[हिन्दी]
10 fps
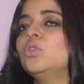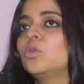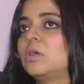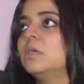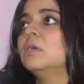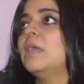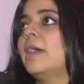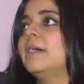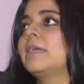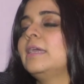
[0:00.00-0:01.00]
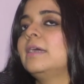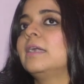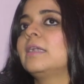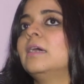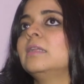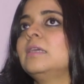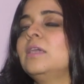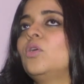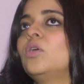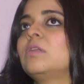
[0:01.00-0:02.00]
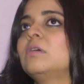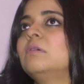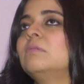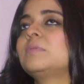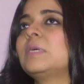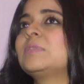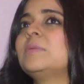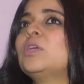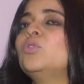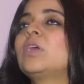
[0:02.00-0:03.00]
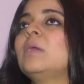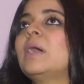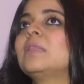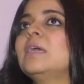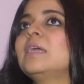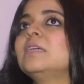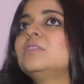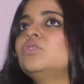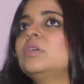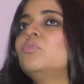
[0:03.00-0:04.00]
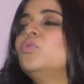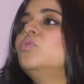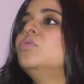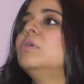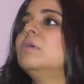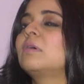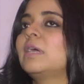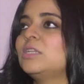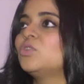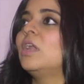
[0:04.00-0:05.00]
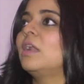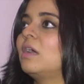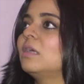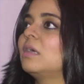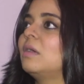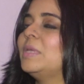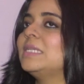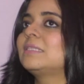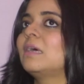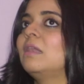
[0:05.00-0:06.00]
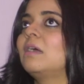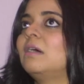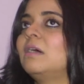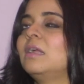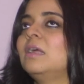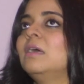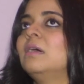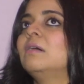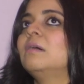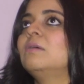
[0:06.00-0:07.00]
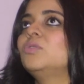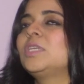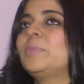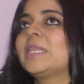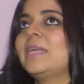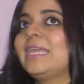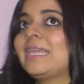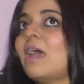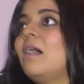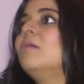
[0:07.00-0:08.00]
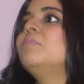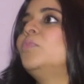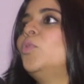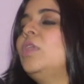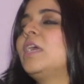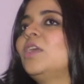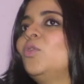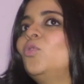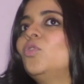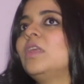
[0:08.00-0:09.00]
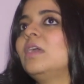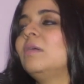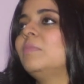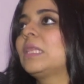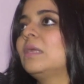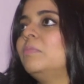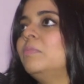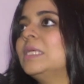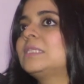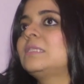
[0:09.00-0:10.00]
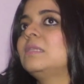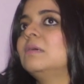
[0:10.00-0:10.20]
दुखदायक ये घटना थी और सबसे बड़ी दुख की बात यह है कि जो जम्मू का ये जो लड़का था बीस साल का उसे पता नहीं क्या बोल के लोगों ने मतलब मिस